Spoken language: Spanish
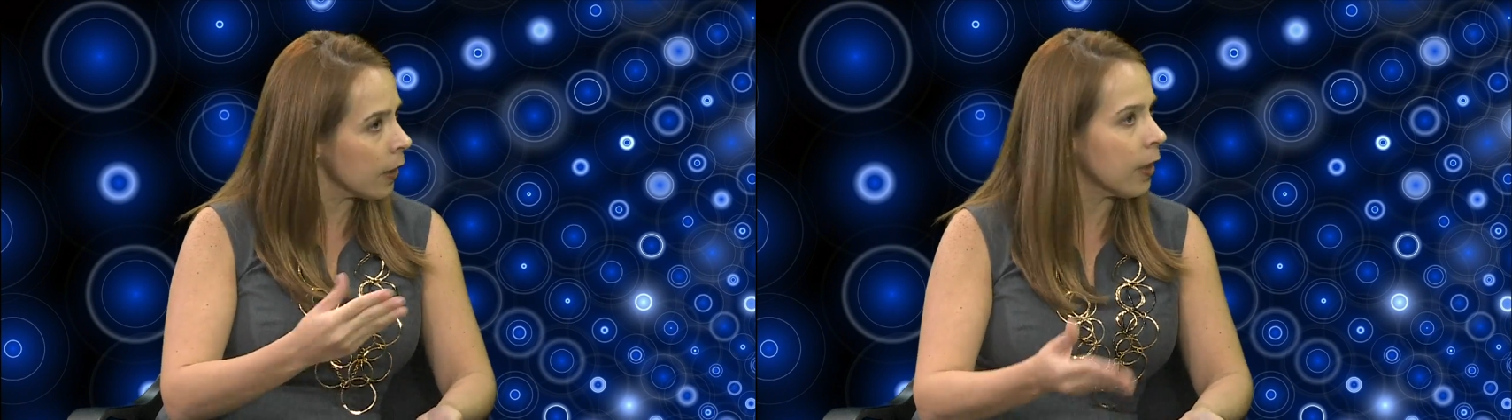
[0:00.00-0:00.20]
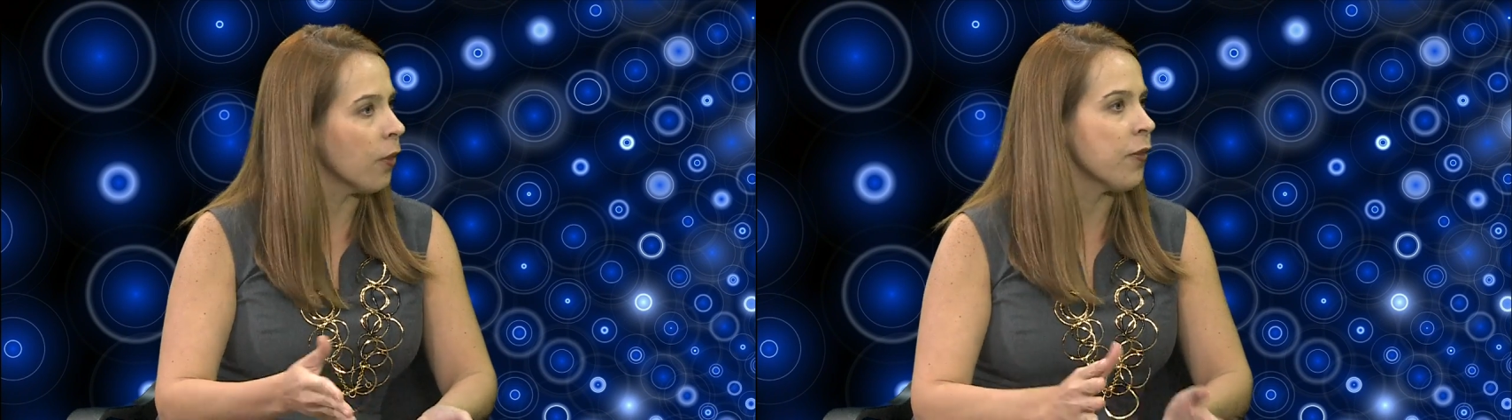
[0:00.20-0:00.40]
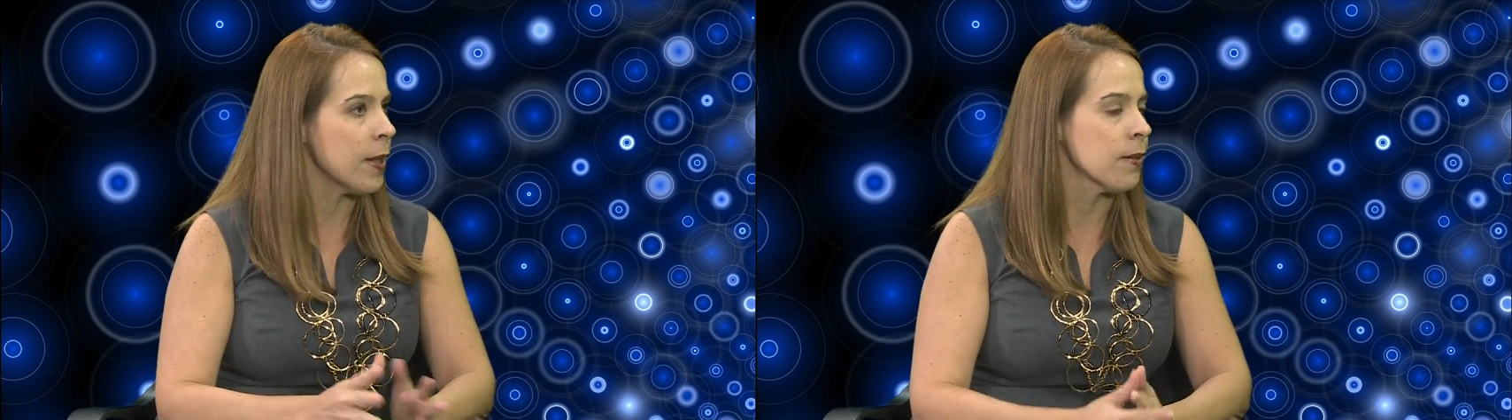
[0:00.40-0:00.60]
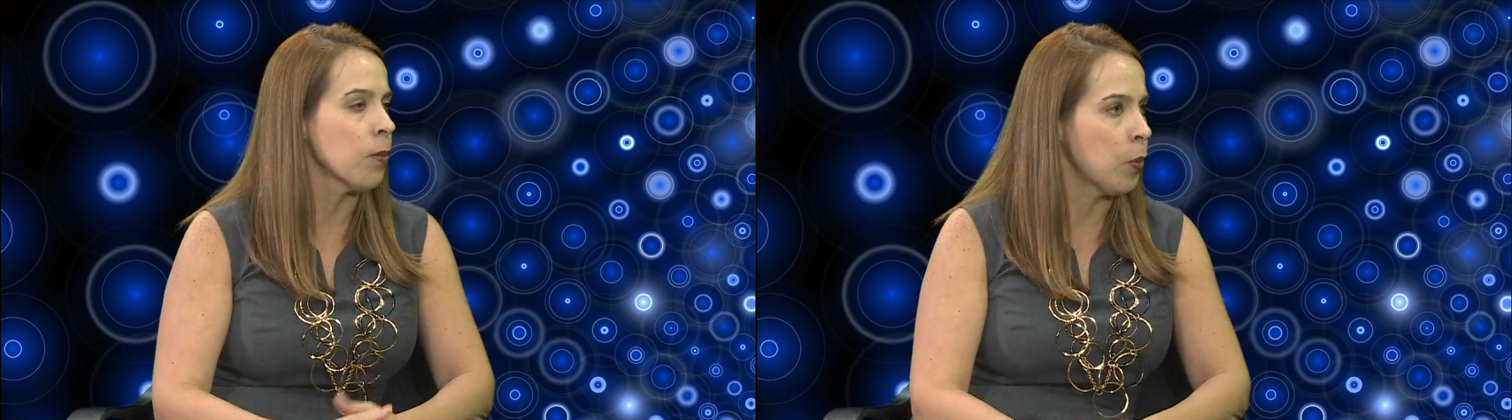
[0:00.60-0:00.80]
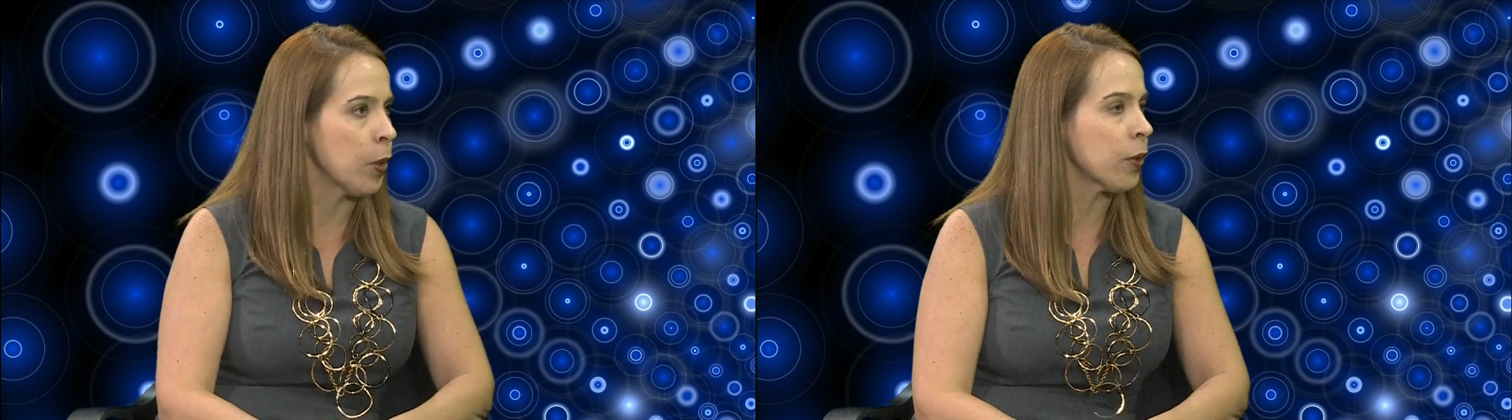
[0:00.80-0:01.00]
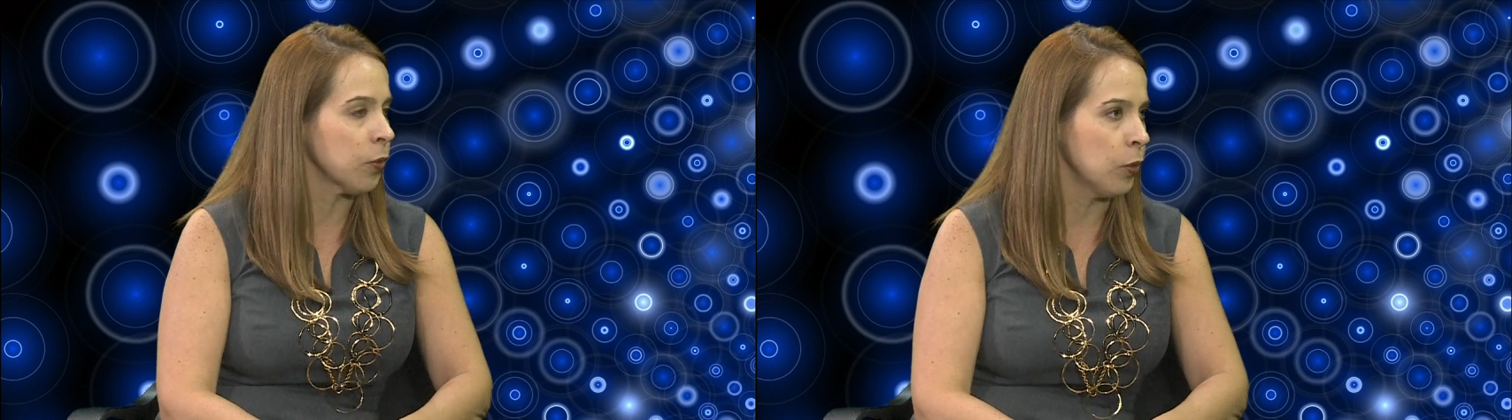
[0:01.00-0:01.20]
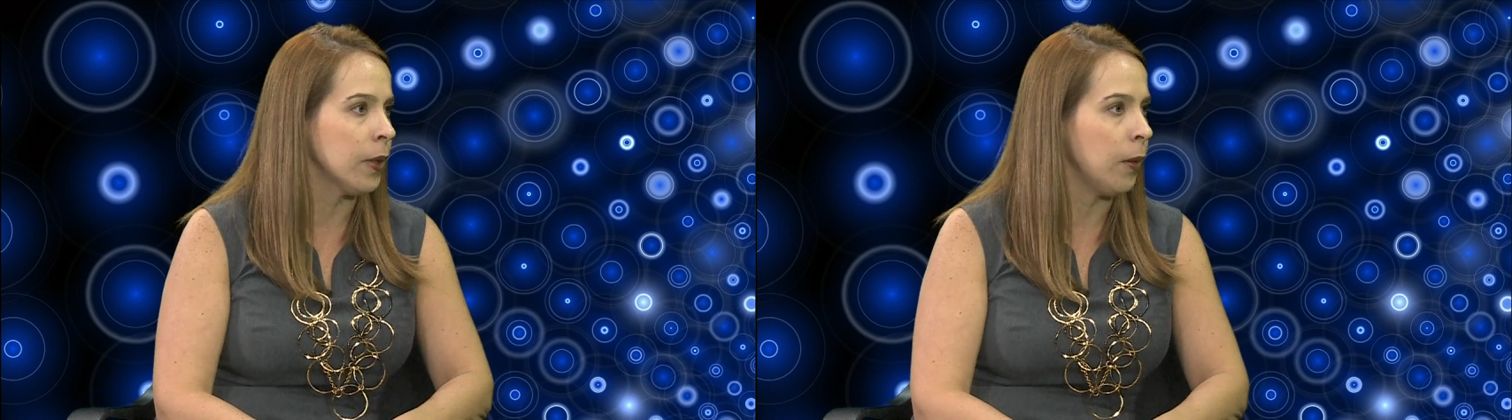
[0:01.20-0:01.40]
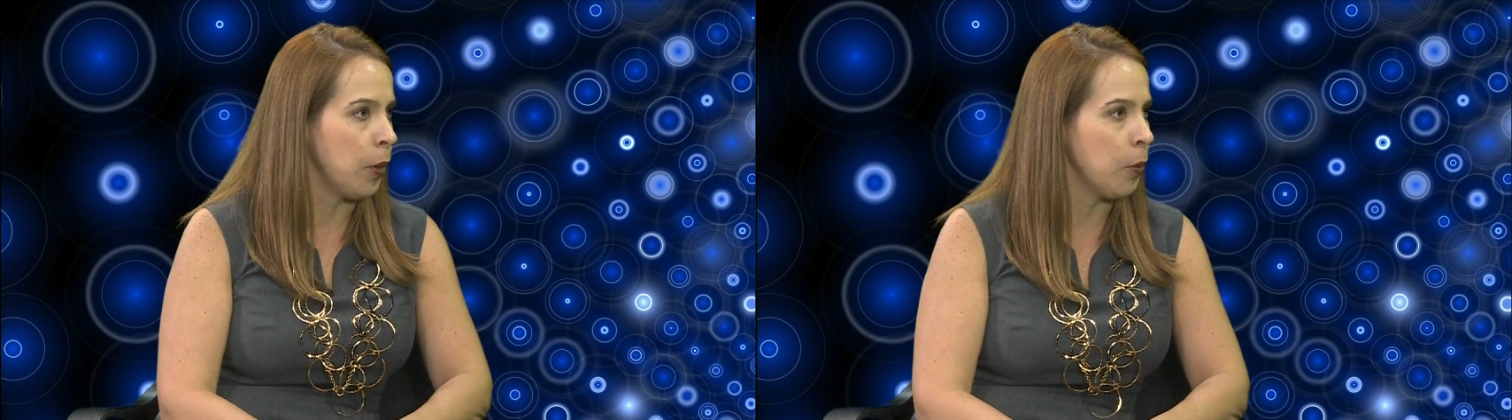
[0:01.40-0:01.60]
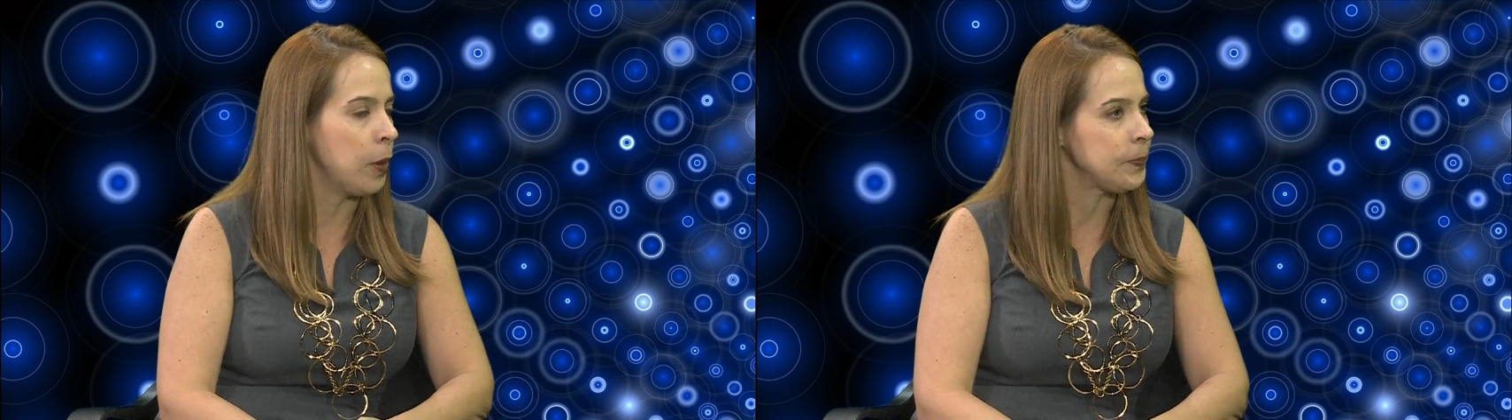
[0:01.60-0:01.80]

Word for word: que ofrecen buenos resultados. Desde el